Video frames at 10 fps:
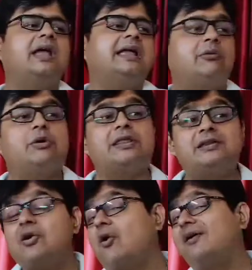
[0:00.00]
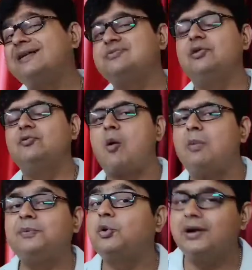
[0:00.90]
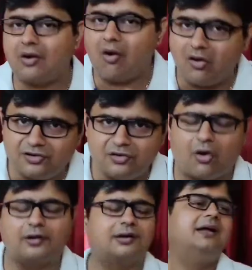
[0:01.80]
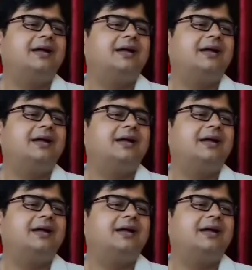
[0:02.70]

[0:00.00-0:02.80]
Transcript: कि वेदर द ऑडियंस विल वार्म अप टू इट और नॉट